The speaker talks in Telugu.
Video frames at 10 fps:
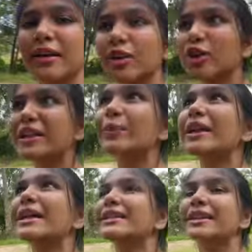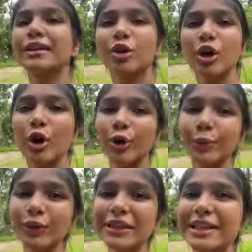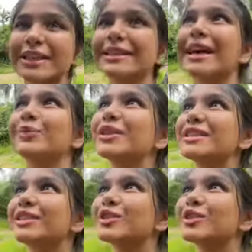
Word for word: సో గైస్ మనకైతే ఇక్కడ ఒక కొడంపులి చెట్టు అయితే కనిపించింది